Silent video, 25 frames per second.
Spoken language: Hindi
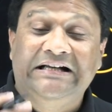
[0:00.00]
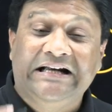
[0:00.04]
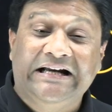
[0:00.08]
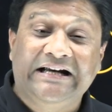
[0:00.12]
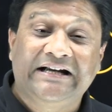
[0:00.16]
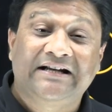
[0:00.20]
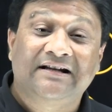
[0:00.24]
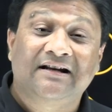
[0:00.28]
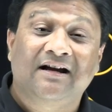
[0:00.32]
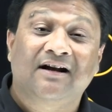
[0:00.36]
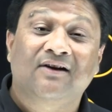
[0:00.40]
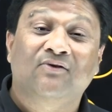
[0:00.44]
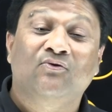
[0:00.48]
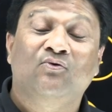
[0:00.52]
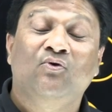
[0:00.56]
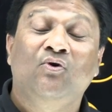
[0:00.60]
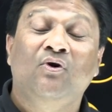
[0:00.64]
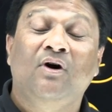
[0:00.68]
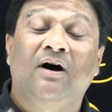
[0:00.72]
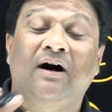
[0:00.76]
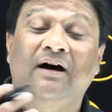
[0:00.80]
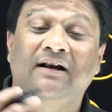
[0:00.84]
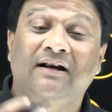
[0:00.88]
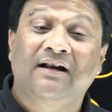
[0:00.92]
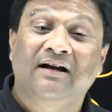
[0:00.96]
डेटा को
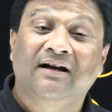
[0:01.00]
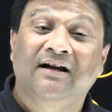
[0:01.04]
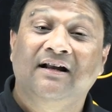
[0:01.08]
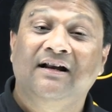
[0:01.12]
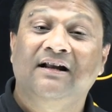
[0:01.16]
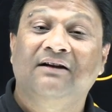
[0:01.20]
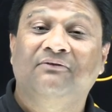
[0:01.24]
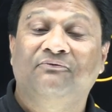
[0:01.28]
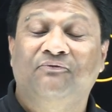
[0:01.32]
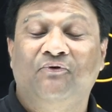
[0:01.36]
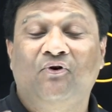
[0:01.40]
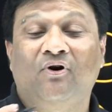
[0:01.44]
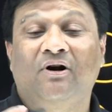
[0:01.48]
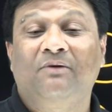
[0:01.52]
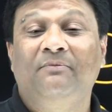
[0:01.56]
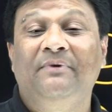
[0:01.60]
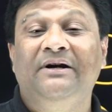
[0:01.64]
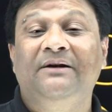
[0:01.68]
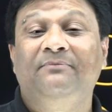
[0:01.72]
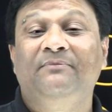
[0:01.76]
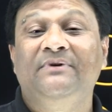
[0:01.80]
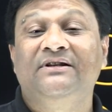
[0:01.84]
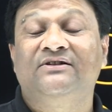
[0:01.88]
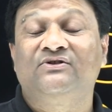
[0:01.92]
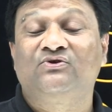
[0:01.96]
अलग अलग
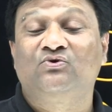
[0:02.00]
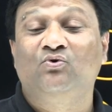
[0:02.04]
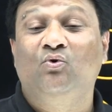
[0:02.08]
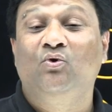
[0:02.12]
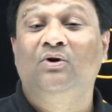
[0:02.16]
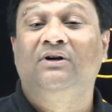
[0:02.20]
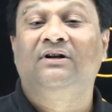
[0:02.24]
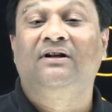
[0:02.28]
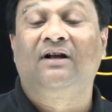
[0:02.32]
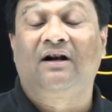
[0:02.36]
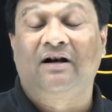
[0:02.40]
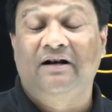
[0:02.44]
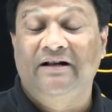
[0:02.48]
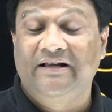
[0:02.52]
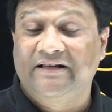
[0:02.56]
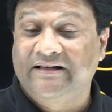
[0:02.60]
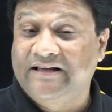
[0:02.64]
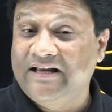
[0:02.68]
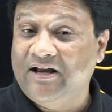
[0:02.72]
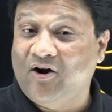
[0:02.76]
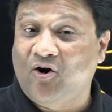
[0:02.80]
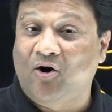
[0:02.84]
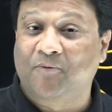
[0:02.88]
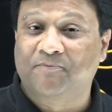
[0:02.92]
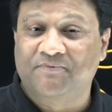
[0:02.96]
फॉर्मेट में स्टोर करने
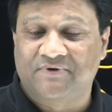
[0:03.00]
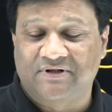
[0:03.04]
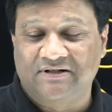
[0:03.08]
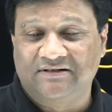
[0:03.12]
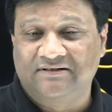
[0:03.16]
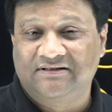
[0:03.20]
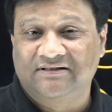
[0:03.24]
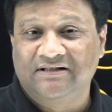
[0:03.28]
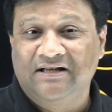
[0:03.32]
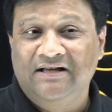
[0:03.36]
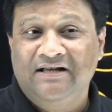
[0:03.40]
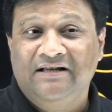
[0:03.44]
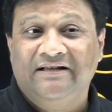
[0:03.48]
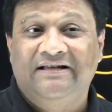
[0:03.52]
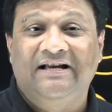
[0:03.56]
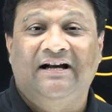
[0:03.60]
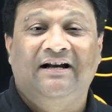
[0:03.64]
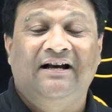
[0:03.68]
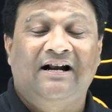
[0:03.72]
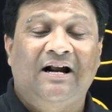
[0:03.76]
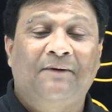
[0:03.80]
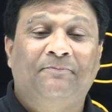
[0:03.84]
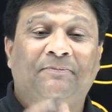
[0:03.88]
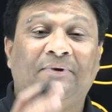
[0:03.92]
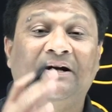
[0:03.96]
के ऑप्शंस कि
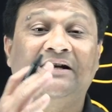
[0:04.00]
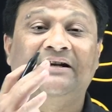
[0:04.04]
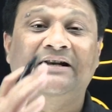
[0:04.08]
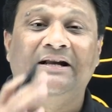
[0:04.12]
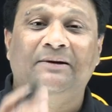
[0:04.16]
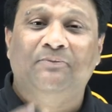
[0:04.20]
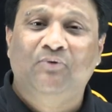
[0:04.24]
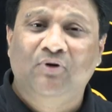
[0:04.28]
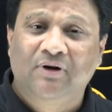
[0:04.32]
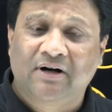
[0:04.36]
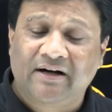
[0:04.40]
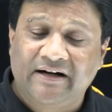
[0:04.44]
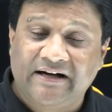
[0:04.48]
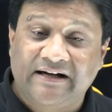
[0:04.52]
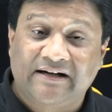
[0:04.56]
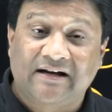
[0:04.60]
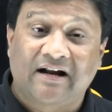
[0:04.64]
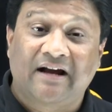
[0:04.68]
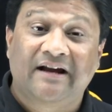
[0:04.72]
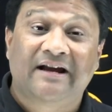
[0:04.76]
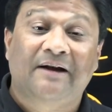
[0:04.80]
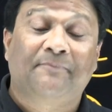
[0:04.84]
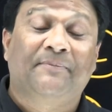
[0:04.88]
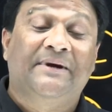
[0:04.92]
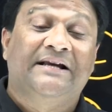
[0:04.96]
अगर आपका टेबुलर
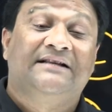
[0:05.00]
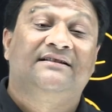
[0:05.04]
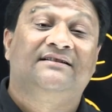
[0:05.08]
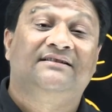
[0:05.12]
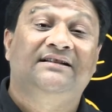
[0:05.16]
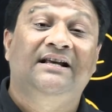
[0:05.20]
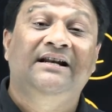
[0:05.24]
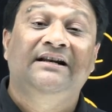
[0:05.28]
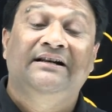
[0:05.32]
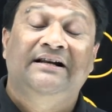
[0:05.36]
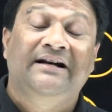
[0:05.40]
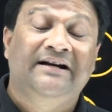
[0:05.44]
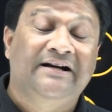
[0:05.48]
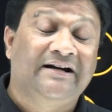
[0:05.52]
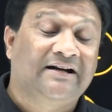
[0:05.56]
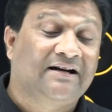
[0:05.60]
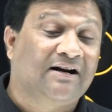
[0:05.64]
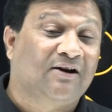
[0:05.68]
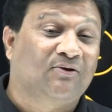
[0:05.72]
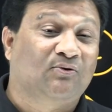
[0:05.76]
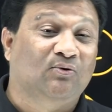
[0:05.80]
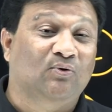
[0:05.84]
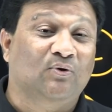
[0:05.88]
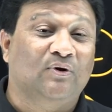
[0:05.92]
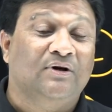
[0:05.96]
डेटा है आप एक्सेल के
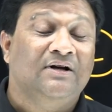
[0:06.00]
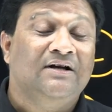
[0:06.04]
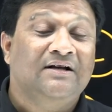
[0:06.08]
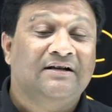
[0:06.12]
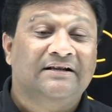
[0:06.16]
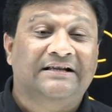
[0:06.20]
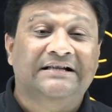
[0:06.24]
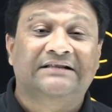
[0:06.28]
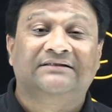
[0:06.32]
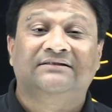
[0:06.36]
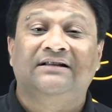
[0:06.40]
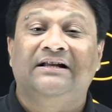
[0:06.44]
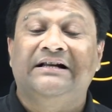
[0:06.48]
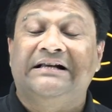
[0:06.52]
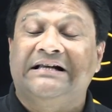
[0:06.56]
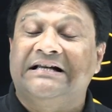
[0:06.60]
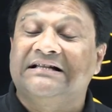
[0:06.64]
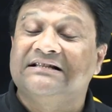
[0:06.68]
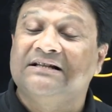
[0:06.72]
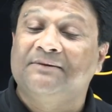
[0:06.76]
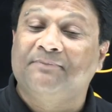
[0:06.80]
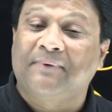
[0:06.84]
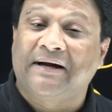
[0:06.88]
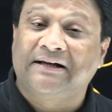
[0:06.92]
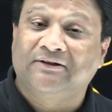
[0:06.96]
डेटा को किस तरीके
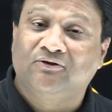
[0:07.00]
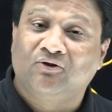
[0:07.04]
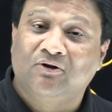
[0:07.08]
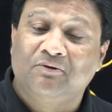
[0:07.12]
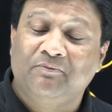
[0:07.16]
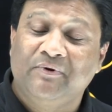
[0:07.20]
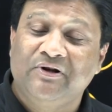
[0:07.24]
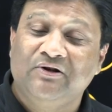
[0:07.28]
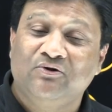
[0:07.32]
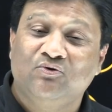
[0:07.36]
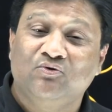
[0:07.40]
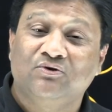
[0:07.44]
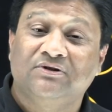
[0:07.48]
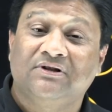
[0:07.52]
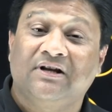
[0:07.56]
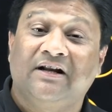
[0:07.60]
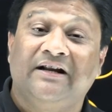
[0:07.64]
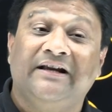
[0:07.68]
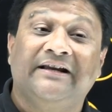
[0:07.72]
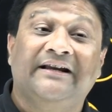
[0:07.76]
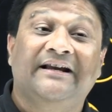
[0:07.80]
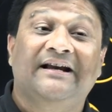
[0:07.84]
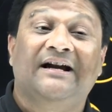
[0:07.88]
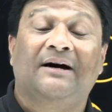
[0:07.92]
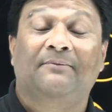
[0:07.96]
से पाइथन में यूज
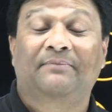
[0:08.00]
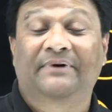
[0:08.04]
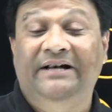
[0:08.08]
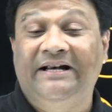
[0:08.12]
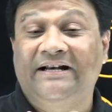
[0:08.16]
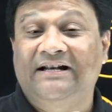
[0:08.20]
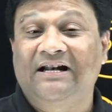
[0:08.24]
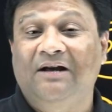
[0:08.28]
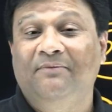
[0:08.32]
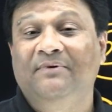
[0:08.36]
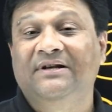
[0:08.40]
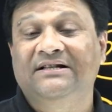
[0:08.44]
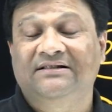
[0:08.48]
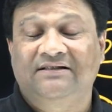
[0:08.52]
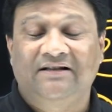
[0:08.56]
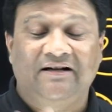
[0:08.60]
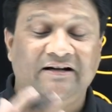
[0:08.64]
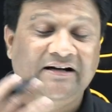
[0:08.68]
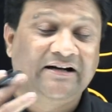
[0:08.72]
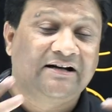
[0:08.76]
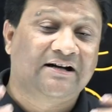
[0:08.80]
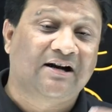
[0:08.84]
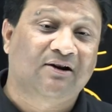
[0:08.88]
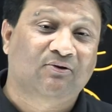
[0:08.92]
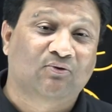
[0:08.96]
करेंगे आप डेटाबेस के
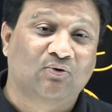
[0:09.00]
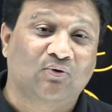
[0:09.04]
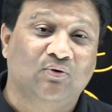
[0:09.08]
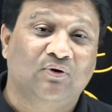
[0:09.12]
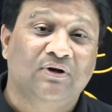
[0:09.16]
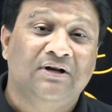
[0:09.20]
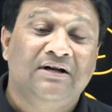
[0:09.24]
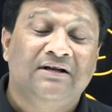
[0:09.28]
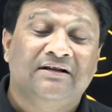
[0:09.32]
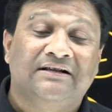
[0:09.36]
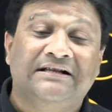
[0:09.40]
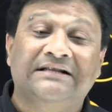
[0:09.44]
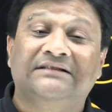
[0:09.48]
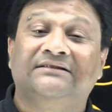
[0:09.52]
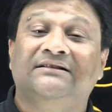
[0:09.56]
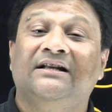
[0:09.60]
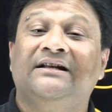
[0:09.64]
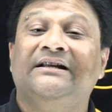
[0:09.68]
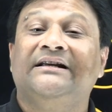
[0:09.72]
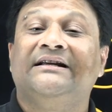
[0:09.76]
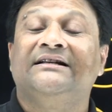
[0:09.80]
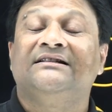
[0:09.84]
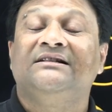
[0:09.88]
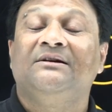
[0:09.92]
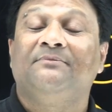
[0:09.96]
डेटा को किस
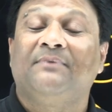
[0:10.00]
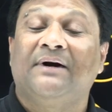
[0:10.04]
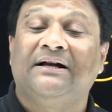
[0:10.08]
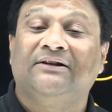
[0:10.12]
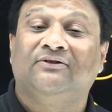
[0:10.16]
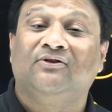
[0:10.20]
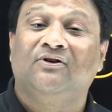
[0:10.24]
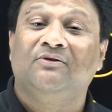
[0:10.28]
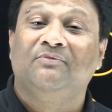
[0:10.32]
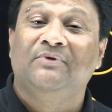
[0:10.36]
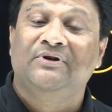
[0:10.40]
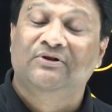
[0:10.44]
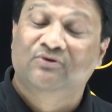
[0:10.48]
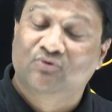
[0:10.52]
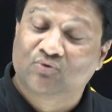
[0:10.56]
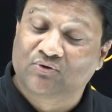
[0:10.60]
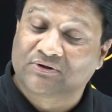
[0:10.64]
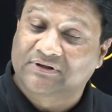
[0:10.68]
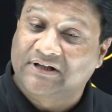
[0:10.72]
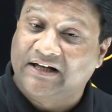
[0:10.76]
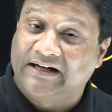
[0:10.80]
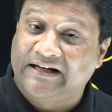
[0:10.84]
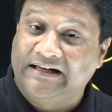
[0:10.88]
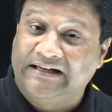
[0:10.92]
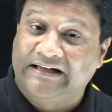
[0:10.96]
तरीके से पाइथन में यूज
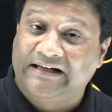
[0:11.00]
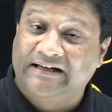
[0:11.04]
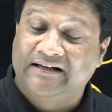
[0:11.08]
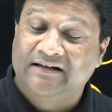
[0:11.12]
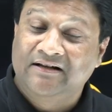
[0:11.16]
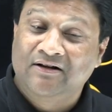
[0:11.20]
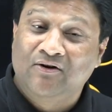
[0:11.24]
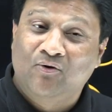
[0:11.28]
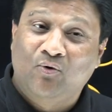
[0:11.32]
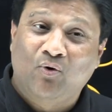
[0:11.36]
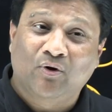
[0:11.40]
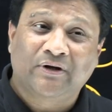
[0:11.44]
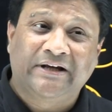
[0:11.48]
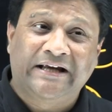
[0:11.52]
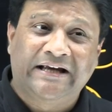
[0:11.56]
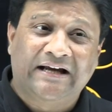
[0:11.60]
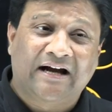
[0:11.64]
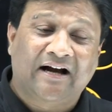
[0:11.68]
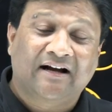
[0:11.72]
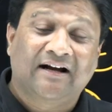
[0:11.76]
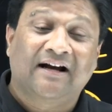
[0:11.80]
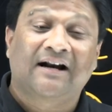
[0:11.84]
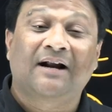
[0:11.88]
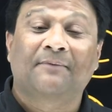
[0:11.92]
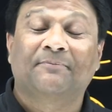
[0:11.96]
करेंगे ओके
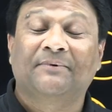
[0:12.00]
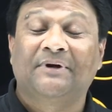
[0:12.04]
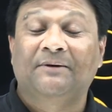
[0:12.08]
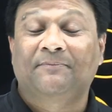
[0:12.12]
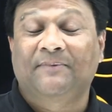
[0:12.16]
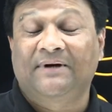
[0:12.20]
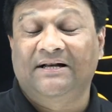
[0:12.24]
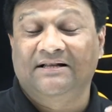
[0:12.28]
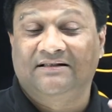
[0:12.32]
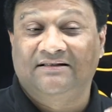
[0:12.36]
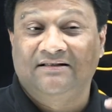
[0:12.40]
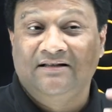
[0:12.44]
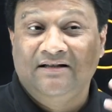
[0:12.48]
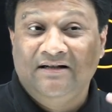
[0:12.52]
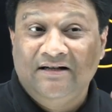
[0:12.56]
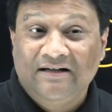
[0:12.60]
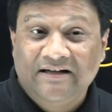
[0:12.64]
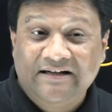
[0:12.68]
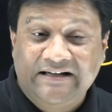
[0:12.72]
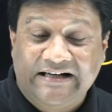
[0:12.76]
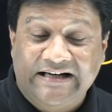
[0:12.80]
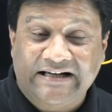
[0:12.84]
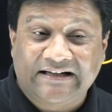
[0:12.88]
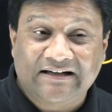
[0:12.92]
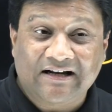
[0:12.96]
अगर आपके पास
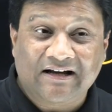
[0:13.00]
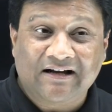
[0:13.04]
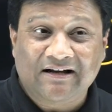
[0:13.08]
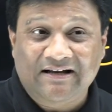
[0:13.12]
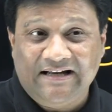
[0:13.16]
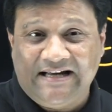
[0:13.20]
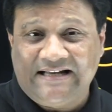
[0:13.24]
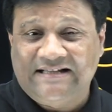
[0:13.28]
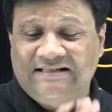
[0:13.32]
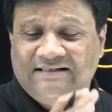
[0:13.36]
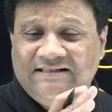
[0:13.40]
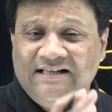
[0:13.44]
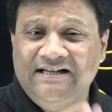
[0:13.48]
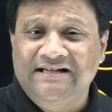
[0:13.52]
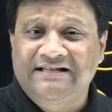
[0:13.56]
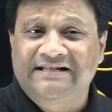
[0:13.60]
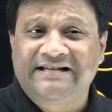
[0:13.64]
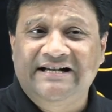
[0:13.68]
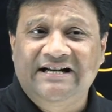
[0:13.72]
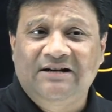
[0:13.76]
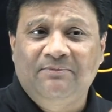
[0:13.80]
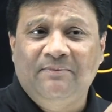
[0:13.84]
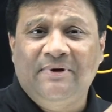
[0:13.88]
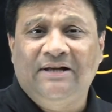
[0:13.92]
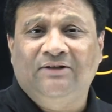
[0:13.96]
डेटा एक्सेल
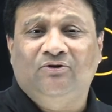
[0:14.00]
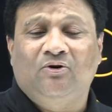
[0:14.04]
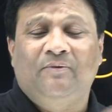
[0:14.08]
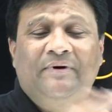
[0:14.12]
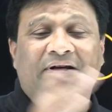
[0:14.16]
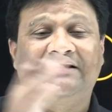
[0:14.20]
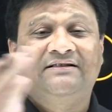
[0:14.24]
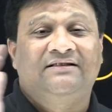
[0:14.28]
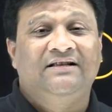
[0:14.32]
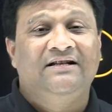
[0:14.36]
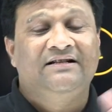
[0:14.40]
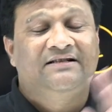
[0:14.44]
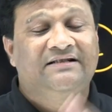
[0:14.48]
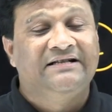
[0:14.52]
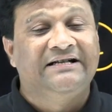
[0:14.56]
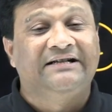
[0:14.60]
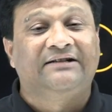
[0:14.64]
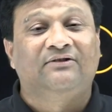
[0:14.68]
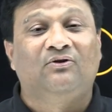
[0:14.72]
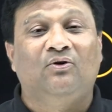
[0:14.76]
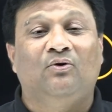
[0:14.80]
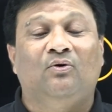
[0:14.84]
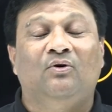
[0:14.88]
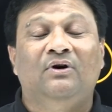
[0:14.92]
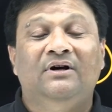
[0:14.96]
शीट में है तो हम एक्सेल
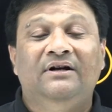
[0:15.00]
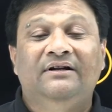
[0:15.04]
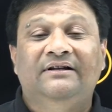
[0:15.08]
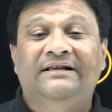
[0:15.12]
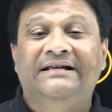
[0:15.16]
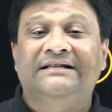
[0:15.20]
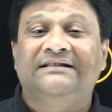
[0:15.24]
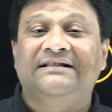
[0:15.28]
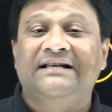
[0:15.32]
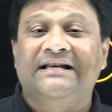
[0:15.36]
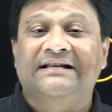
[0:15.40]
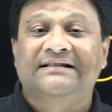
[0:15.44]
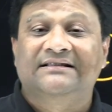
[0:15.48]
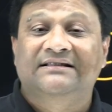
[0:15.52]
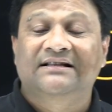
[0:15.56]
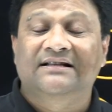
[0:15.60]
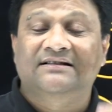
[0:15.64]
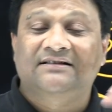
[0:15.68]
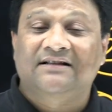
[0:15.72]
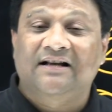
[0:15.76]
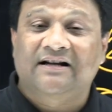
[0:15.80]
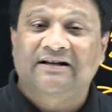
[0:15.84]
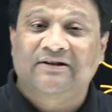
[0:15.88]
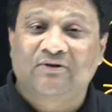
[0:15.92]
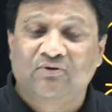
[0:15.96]
शीट को कैसे
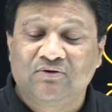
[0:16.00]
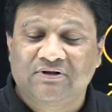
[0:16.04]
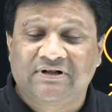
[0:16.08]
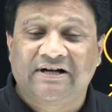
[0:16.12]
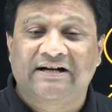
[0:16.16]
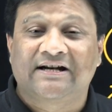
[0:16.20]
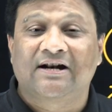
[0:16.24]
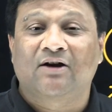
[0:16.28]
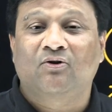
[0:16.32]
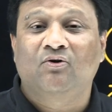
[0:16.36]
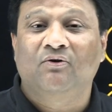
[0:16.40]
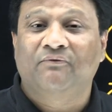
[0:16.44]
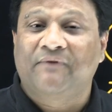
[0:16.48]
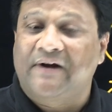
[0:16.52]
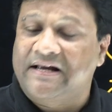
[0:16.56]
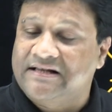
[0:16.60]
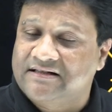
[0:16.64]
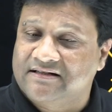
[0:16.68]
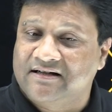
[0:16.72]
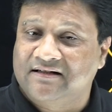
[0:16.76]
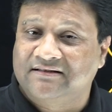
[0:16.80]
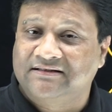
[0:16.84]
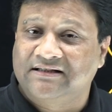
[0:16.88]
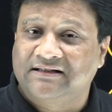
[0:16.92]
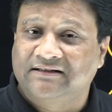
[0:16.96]
एक्सेस करके उस डेटा को फैच
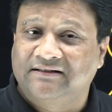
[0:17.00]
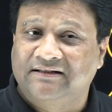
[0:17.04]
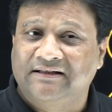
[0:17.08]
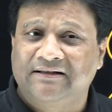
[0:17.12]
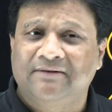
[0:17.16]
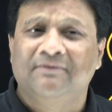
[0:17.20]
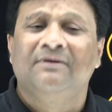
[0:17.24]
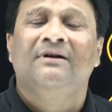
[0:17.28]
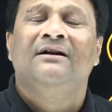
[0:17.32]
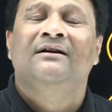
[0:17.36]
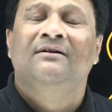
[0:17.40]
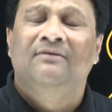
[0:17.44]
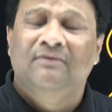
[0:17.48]
कर सकते हैं